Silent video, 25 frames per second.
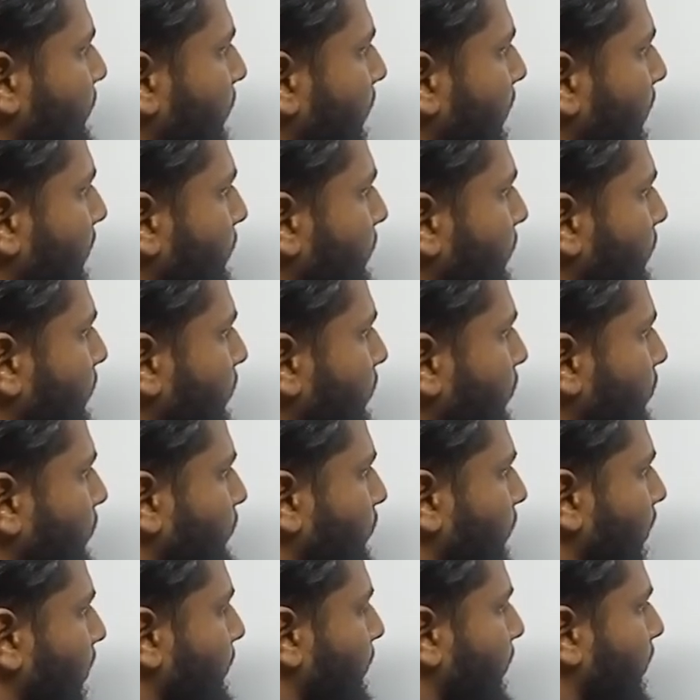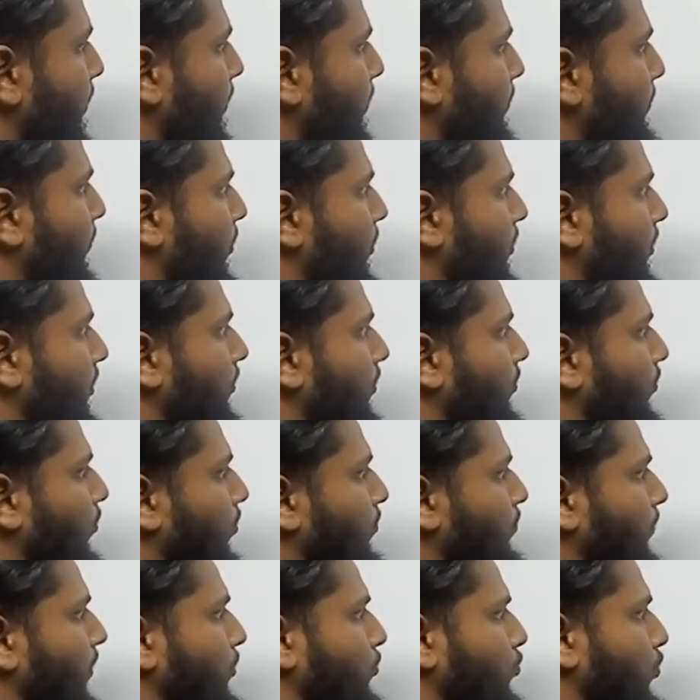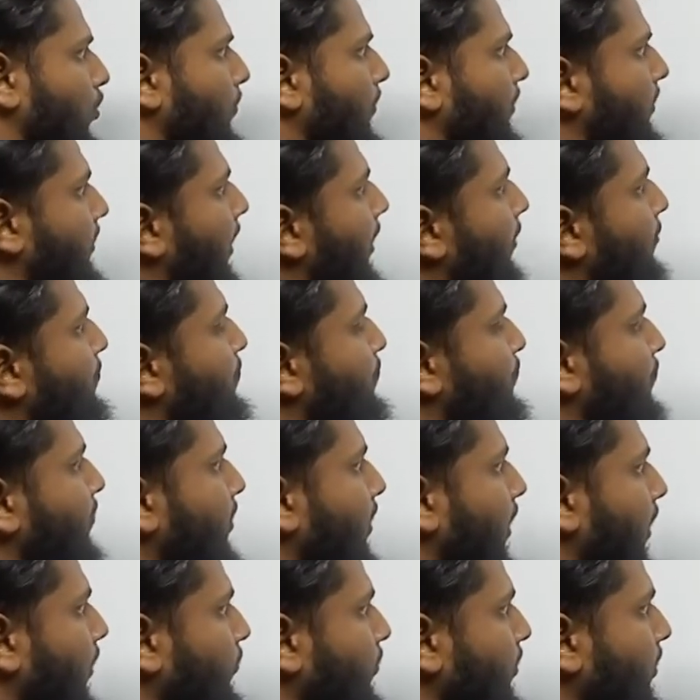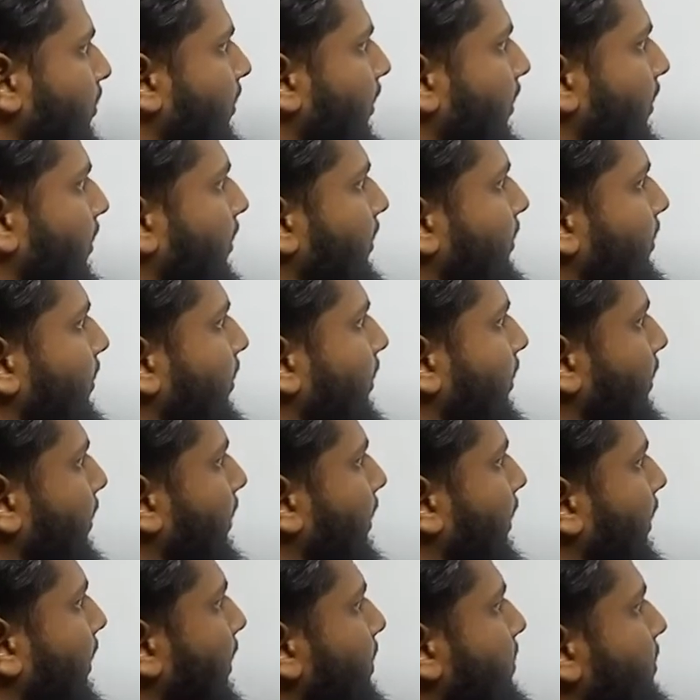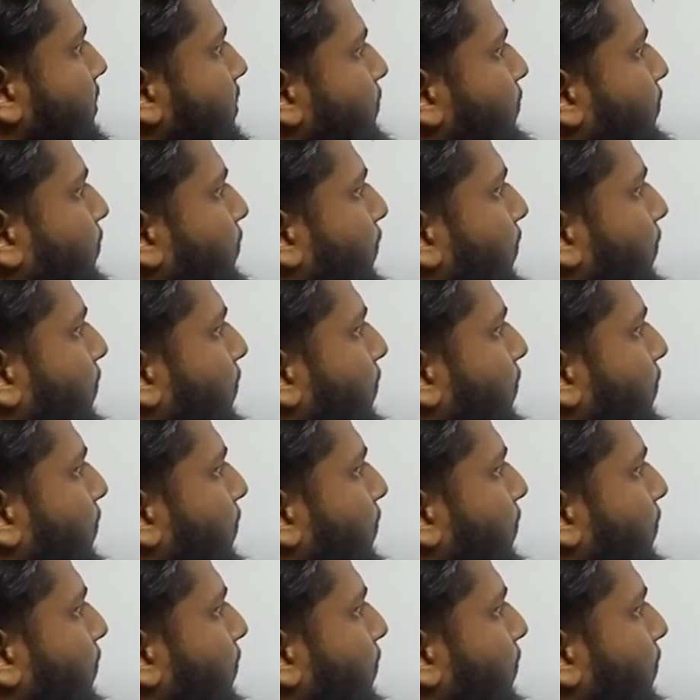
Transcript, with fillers: ফাইভ ইন্টু ফাইভ এখানে পাওয়া কি ওয়ান বাই টু হবে না কারণ কি দেখেন এই যে